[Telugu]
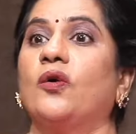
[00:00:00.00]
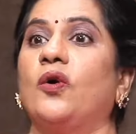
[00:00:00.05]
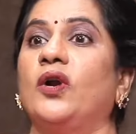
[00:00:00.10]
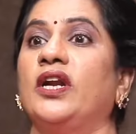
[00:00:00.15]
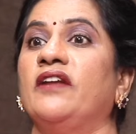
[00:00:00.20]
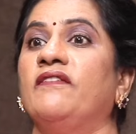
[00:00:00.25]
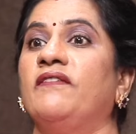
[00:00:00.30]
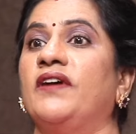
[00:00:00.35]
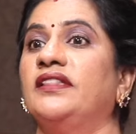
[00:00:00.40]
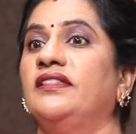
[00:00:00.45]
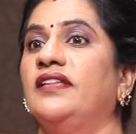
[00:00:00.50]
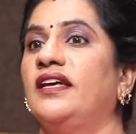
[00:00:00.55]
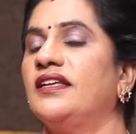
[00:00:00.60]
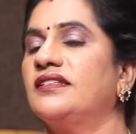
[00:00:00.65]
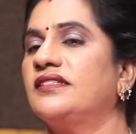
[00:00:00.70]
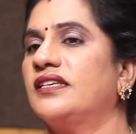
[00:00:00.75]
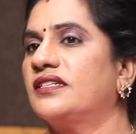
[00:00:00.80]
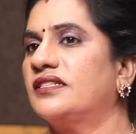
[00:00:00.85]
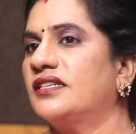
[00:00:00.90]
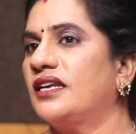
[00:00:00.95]
కొన్ని వందల
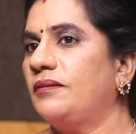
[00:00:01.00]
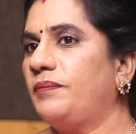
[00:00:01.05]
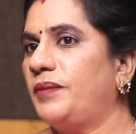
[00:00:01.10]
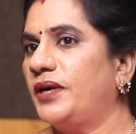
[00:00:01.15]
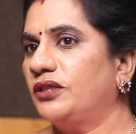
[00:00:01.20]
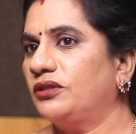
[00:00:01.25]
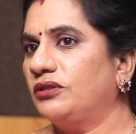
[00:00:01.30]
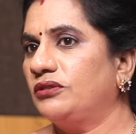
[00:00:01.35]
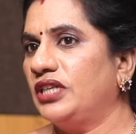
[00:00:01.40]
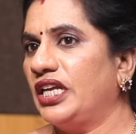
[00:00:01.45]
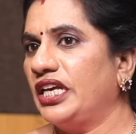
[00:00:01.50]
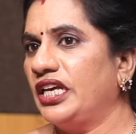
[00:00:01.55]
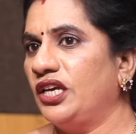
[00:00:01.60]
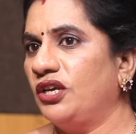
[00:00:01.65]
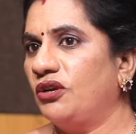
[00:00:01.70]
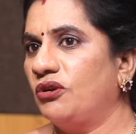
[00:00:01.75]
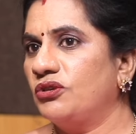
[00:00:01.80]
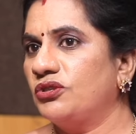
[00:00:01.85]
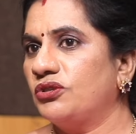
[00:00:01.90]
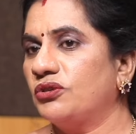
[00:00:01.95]
శిక్షలు పడుతున్నాయి
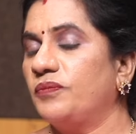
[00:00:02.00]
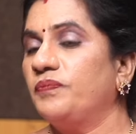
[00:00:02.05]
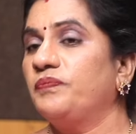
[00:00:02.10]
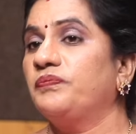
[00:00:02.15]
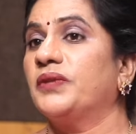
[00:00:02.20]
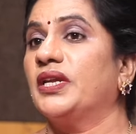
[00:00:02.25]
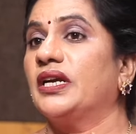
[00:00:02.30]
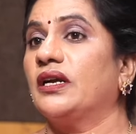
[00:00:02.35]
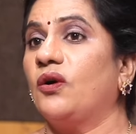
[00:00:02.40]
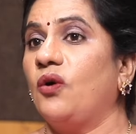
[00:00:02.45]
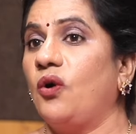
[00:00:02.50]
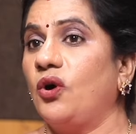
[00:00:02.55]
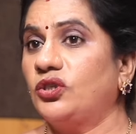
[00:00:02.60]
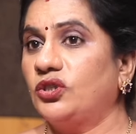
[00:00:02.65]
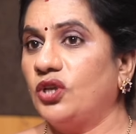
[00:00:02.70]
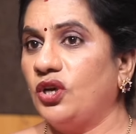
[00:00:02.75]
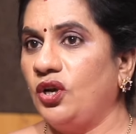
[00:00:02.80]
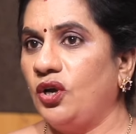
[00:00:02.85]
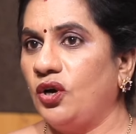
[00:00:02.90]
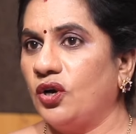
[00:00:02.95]
ఈరోజు
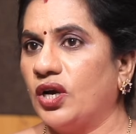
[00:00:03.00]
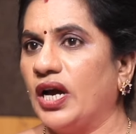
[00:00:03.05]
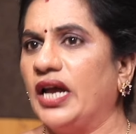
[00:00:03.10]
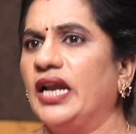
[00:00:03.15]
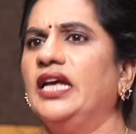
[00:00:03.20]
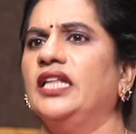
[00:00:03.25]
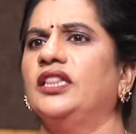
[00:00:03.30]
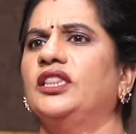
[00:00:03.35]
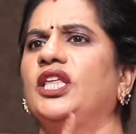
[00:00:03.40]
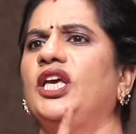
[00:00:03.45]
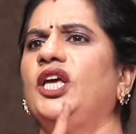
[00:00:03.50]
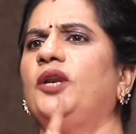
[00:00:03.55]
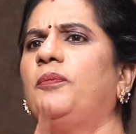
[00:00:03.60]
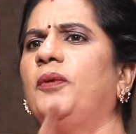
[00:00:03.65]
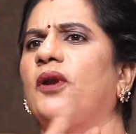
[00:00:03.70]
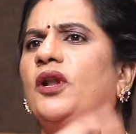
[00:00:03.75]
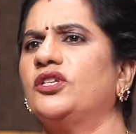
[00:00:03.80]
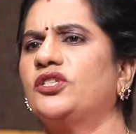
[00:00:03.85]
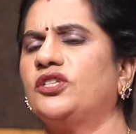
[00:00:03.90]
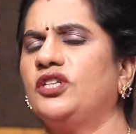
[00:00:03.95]
కోర్టుల్లో
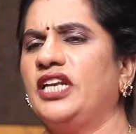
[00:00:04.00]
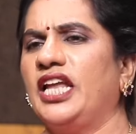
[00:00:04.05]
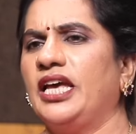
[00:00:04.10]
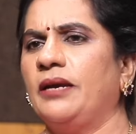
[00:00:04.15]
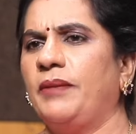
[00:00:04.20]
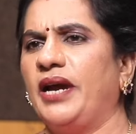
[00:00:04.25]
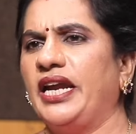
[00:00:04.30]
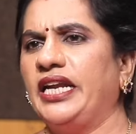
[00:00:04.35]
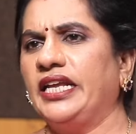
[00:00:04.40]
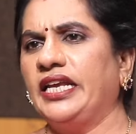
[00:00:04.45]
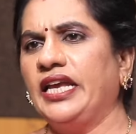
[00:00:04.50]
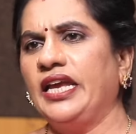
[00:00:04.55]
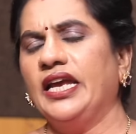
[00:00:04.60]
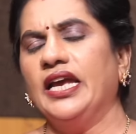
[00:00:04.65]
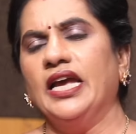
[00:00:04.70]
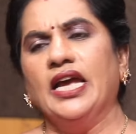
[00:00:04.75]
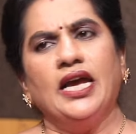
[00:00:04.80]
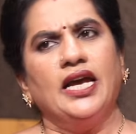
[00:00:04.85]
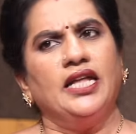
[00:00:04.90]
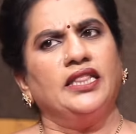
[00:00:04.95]
తీర్పులు వస్తున్నాయి బయటికి
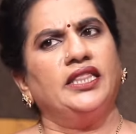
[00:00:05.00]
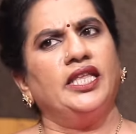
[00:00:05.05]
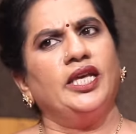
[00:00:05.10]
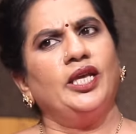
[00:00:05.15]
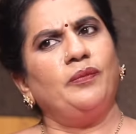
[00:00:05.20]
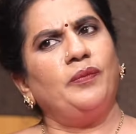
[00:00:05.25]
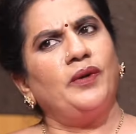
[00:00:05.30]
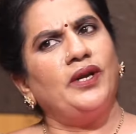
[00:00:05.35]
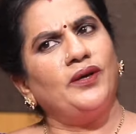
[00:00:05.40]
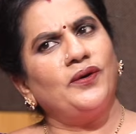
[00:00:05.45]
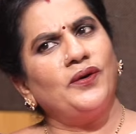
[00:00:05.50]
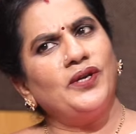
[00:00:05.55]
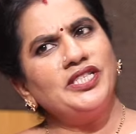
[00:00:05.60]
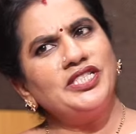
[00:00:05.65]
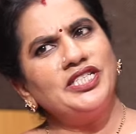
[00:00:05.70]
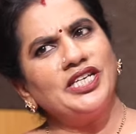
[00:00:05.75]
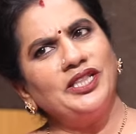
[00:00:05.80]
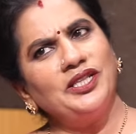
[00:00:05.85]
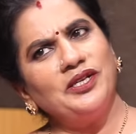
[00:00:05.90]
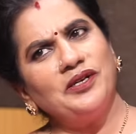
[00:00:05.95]
తీర్పుల
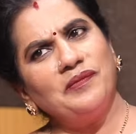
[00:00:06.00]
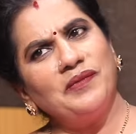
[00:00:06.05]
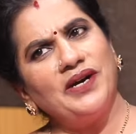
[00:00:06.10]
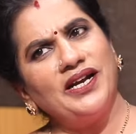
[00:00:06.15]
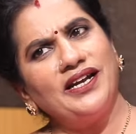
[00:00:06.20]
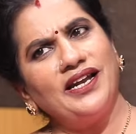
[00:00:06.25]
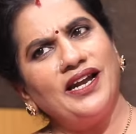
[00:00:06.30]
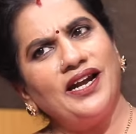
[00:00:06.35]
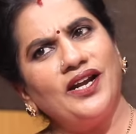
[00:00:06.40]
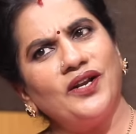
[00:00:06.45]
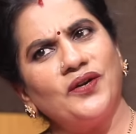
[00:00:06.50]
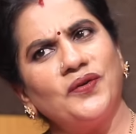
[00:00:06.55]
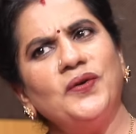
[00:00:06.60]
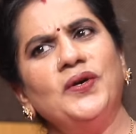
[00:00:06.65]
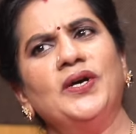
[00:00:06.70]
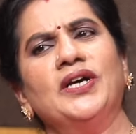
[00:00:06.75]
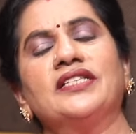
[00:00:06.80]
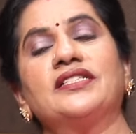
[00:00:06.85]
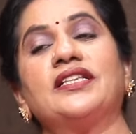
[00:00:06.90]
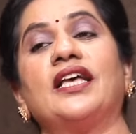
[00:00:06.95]
గురించి ఎందుకు మాట్లాడరు
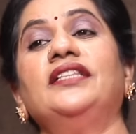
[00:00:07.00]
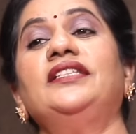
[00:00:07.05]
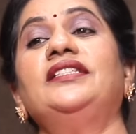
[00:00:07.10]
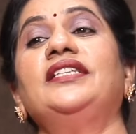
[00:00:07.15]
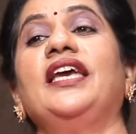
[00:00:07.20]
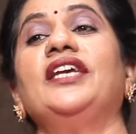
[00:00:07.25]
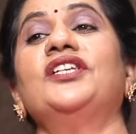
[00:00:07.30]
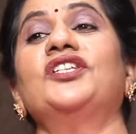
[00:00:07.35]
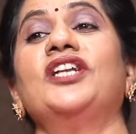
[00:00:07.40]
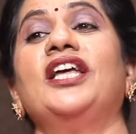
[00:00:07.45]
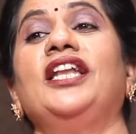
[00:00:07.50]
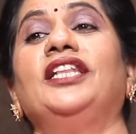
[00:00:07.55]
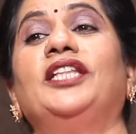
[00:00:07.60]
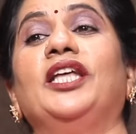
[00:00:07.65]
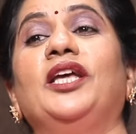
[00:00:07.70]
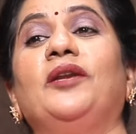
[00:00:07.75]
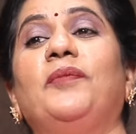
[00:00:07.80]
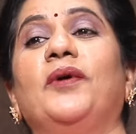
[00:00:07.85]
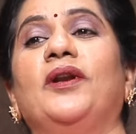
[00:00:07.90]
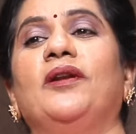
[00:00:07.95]
సన్సేషనల్
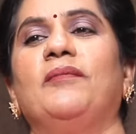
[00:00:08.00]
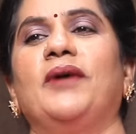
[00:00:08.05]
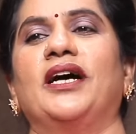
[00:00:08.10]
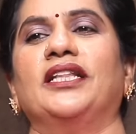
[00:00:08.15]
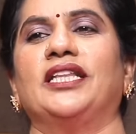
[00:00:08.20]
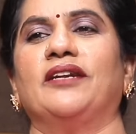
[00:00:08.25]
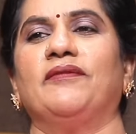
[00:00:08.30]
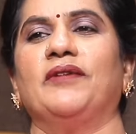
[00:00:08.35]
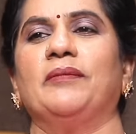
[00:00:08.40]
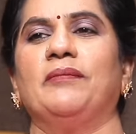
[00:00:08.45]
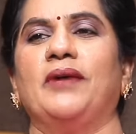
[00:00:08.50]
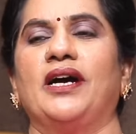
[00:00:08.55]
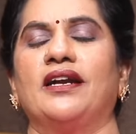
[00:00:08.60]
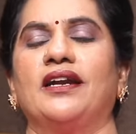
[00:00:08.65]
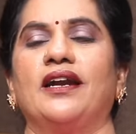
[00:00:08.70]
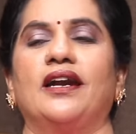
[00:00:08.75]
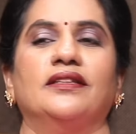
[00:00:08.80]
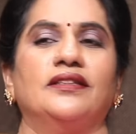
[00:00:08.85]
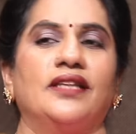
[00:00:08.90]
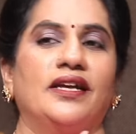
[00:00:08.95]
తీర్పులు మాత్రమే
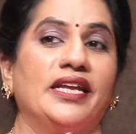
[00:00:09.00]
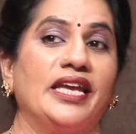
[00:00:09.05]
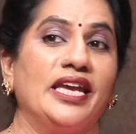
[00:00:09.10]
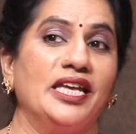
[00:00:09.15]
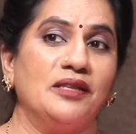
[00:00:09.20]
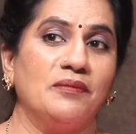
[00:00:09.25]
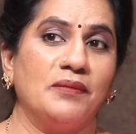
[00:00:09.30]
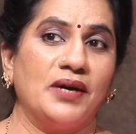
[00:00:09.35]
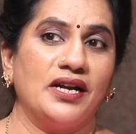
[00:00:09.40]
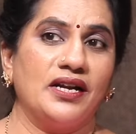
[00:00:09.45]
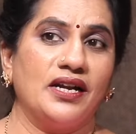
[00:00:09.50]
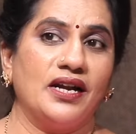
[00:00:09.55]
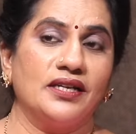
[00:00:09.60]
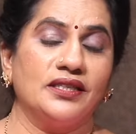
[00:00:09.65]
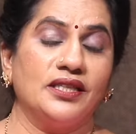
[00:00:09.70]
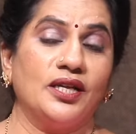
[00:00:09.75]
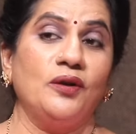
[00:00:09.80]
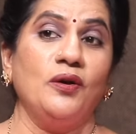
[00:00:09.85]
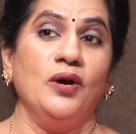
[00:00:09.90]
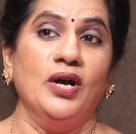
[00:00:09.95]
మాట్లాడతారు ఏది
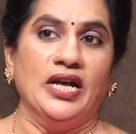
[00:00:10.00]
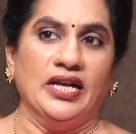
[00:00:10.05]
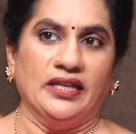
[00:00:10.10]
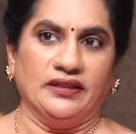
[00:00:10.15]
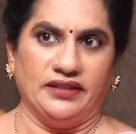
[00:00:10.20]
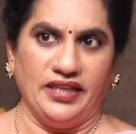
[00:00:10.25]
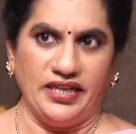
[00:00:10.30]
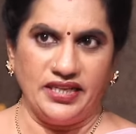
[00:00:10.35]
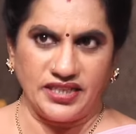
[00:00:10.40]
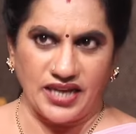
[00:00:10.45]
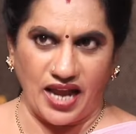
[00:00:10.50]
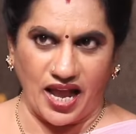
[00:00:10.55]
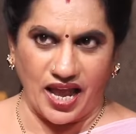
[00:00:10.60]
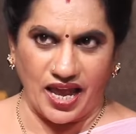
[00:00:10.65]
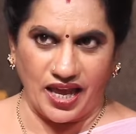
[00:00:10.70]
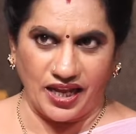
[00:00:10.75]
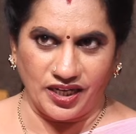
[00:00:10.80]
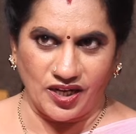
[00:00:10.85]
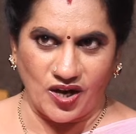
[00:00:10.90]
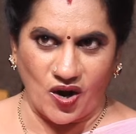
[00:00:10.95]
మాట్లాడతారు దిశ
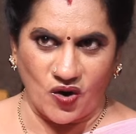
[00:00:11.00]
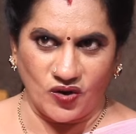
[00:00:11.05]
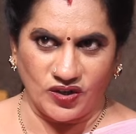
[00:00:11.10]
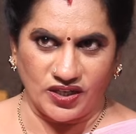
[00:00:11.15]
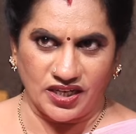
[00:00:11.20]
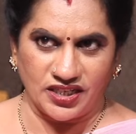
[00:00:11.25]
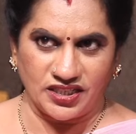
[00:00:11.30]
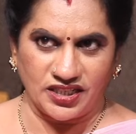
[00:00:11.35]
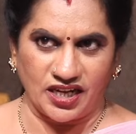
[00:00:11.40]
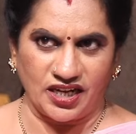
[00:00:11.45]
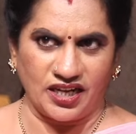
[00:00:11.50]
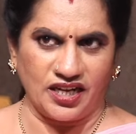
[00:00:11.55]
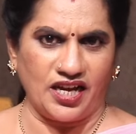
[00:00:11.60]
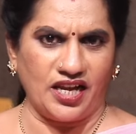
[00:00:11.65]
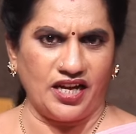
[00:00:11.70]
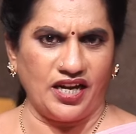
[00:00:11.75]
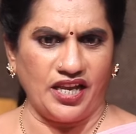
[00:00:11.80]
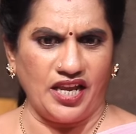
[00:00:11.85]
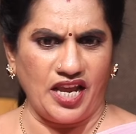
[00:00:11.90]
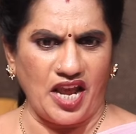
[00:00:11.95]
ఎన్కౌంటర్
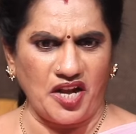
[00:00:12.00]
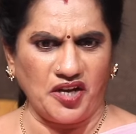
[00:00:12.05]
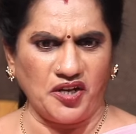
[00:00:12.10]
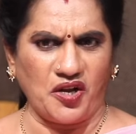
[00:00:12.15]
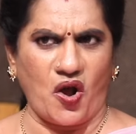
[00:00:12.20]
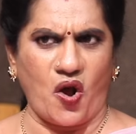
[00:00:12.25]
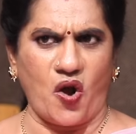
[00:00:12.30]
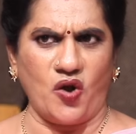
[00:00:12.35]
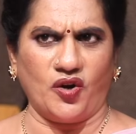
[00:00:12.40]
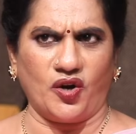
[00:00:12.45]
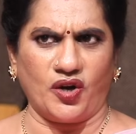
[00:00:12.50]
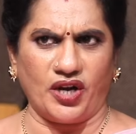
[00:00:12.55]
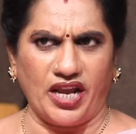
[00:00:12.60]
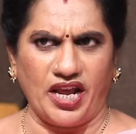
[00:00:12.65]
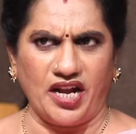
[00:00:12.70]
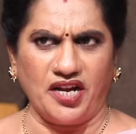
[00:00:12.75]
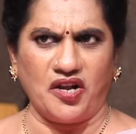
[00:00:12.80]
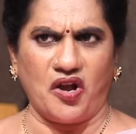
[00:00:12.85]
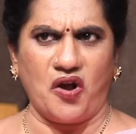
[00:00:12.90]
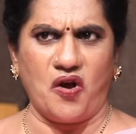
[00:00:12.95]
జరగానే ఎన్కౌంటర్
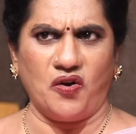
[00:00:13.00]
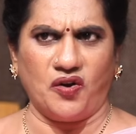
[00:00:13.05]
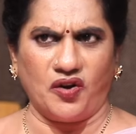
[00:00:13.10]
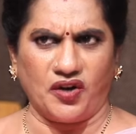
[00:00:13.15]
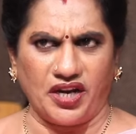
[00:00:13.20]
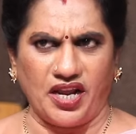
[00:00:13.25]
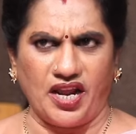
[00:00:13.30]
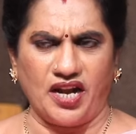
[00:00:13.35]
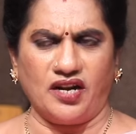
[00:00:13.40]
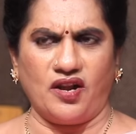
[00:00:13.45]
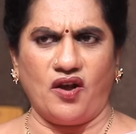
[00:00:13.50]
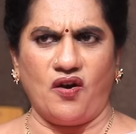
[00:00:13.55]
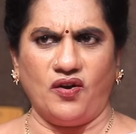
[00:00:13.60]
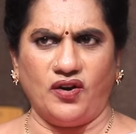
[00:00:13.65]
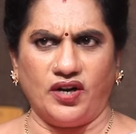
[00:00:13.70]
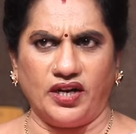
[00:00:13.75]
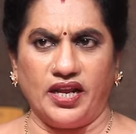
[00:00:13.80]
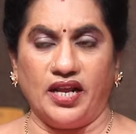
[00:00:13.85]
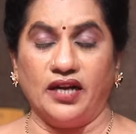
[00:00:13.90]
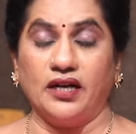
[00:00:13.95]
ఎన్కౌంటర్
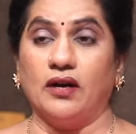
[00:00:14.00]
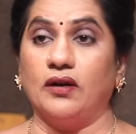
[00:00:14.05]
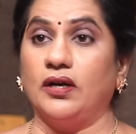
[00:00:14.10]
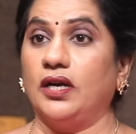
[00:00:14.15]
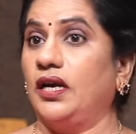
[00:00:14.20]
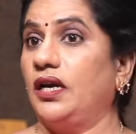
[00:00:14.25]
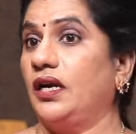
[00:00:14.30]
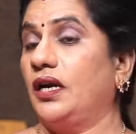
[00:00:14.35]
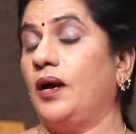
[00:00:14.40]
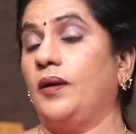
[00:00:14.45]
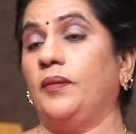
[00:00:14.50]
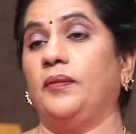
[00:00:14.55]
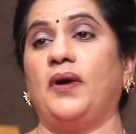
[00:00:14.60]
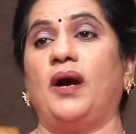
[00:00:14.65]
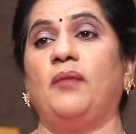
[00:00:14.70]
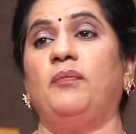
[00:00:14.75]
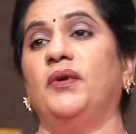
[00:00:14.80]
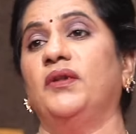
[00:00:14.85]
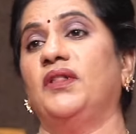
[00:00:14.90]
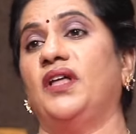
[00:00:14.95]
ఎన్కౌంటర్ ఎన్కౌంటర్
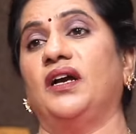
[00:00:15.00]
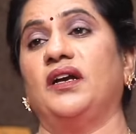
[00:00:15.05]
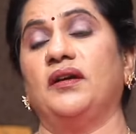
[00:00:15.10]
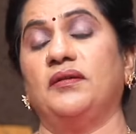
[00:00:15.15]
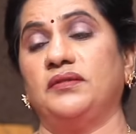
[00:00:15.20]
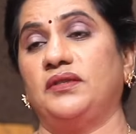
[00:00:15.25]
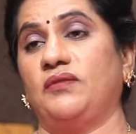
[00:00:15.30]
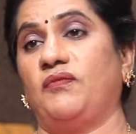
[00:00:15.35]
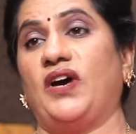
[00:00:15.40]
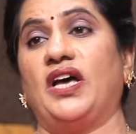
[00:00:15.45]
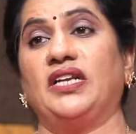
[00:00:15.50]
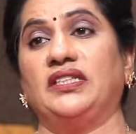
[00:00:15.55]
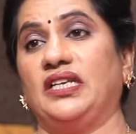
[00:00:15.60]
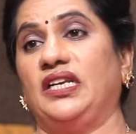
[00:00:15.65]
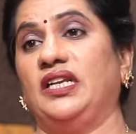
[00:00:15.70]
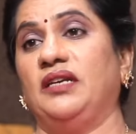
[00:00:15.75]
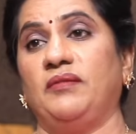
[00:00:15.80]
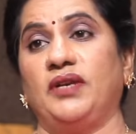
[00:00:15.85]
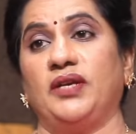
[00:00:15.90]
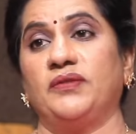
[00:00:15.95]
అప్పుడు దాకా
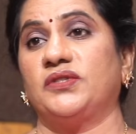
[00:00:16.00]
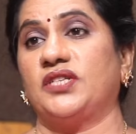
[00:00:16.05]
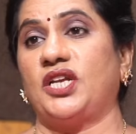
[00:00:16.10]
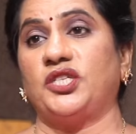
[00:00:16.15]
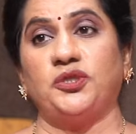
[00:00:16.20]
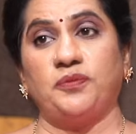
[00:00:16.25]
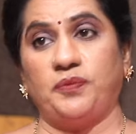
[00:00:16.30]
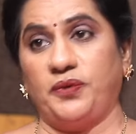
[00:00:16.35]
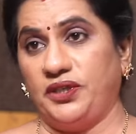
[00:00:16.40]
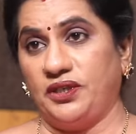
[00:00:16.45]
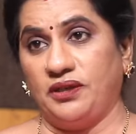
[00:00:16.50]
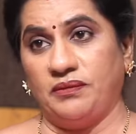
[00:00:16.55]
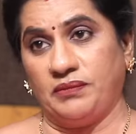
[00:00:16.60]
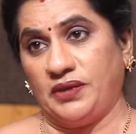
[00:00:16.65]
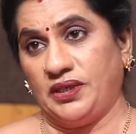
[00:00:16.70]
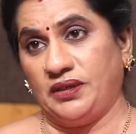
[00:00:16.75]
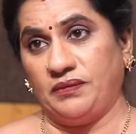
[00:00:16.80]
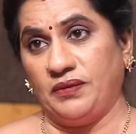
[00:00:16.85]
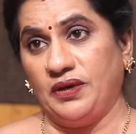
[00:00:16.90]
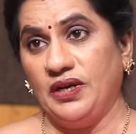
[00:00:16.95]
వార్తలు ఏం లేవు చచ్చిపోయినాం
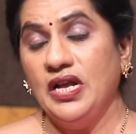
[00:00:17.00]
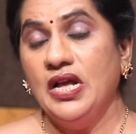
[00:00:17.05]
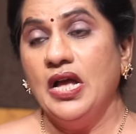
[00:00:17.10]
మనం